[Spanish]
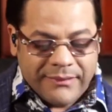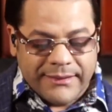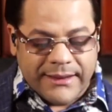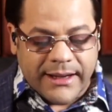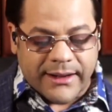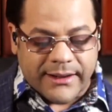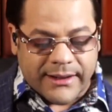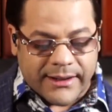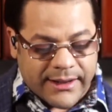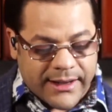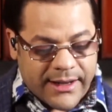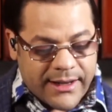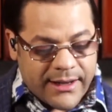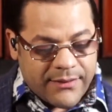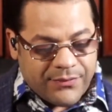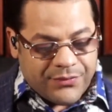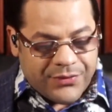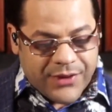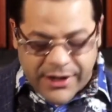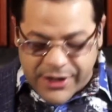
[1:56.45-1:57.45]
del
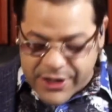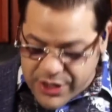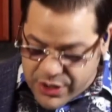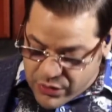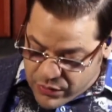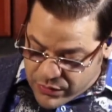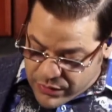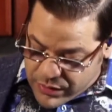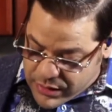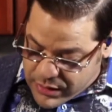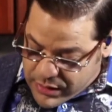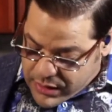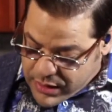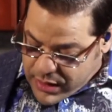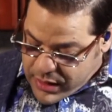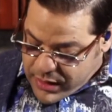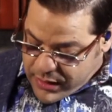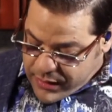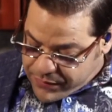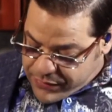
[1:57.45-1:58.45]
rey Darío
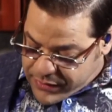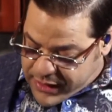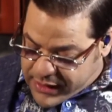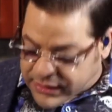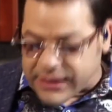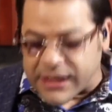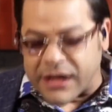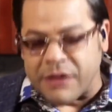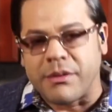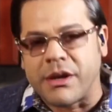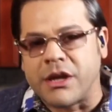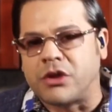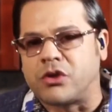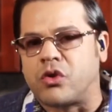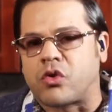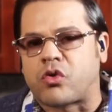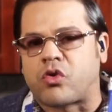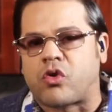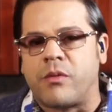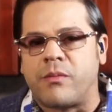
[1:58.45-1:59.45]
es
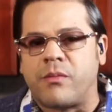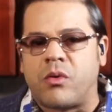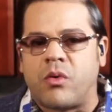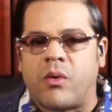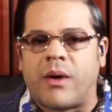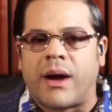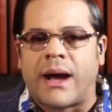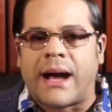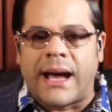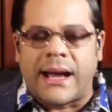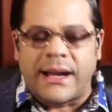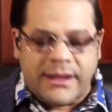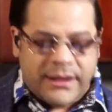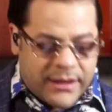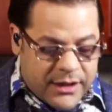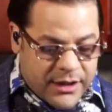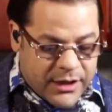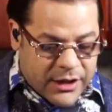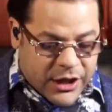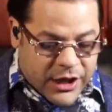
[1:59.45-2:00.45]
tremendo como
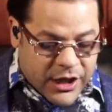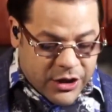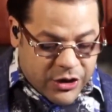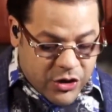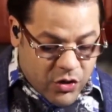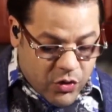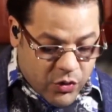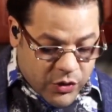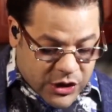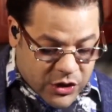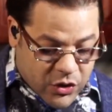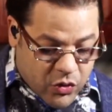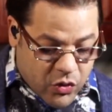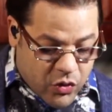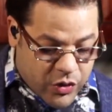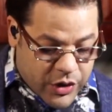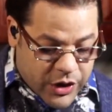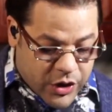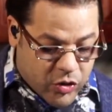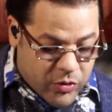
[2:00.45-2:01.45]
alguien que Dios
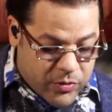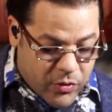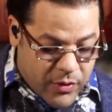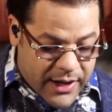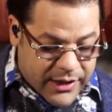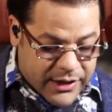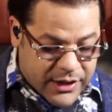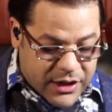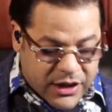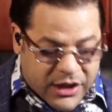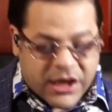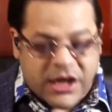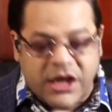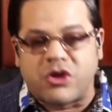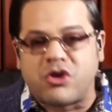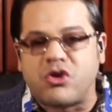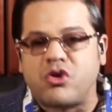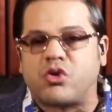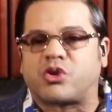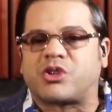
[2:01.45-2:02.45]
escoge, como alguien
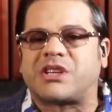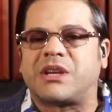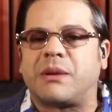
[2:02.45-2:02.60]
que Dios